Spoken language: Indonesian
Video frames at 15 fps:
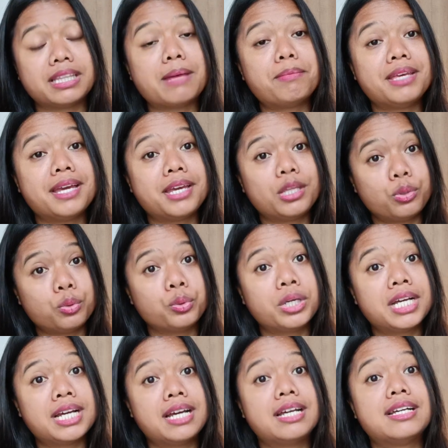Tapi ya gitu,
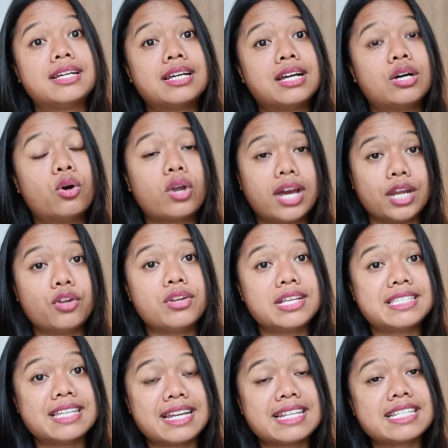orang
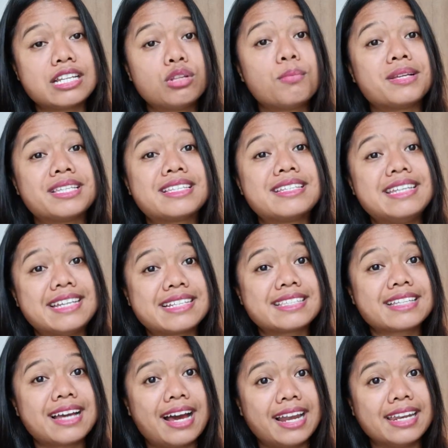Indonesia yang di sini tuh masih sedikit
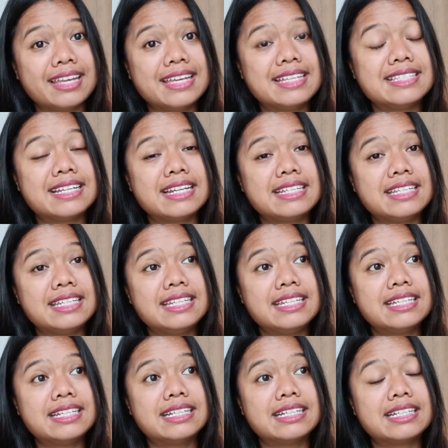sekali.
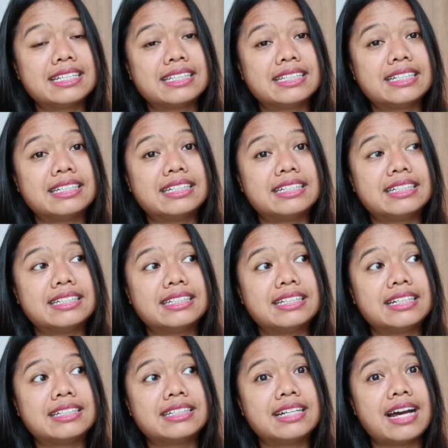Jadi
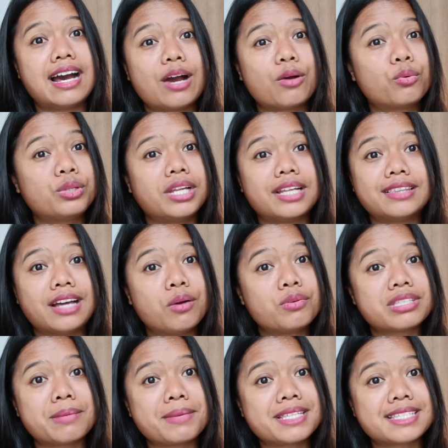Eh, aku tidak tahu
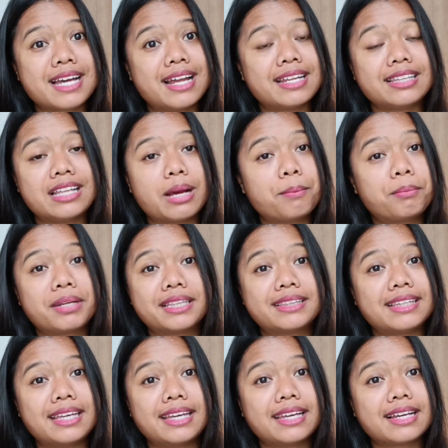sama sekali tentang
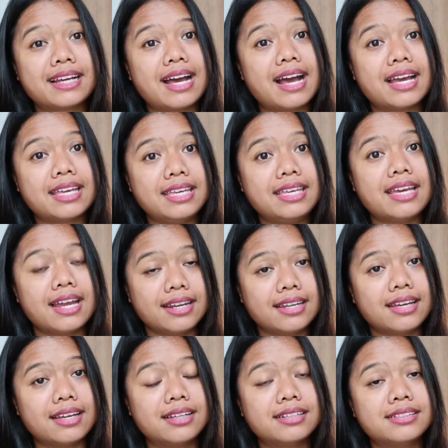pertikaian
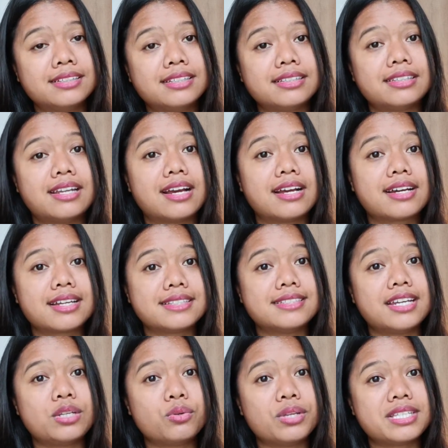ya tenaga
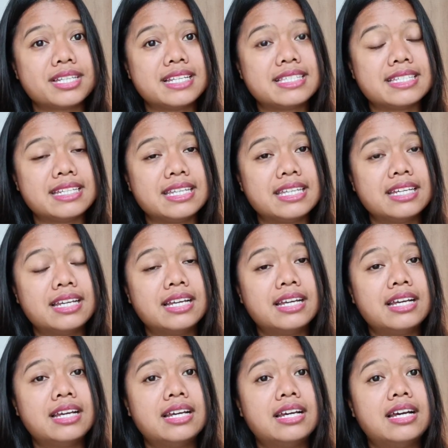kerja Indonesia di sini.
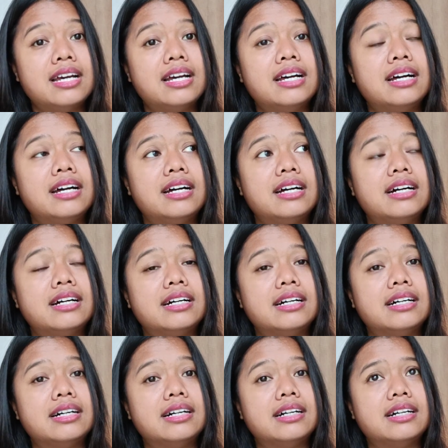
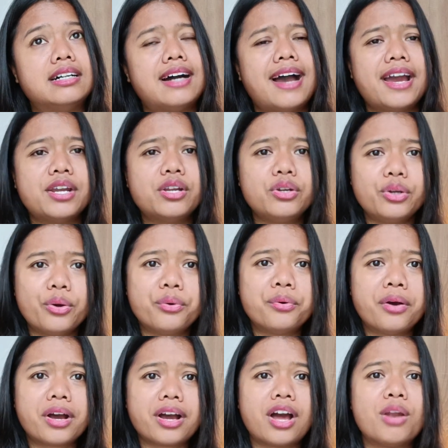Uh, I don't know
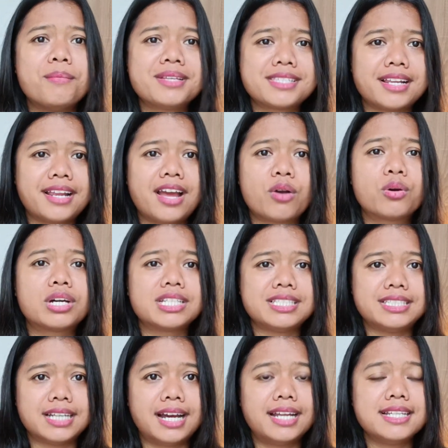kalau misalnya aku
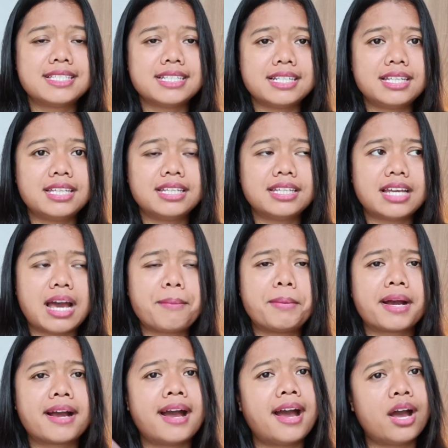kerja di sini,
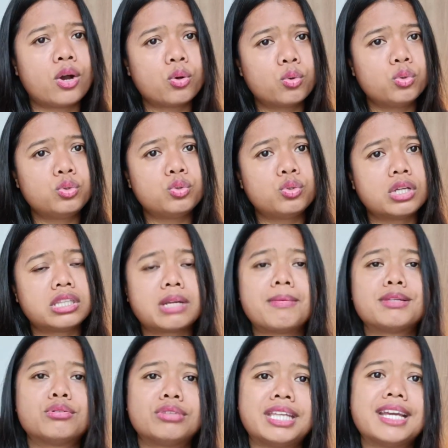apakah aku juga
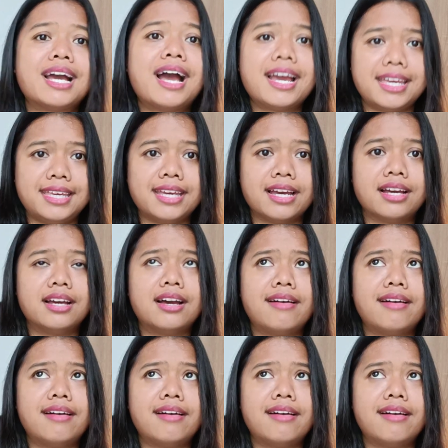termasuk TKI ya?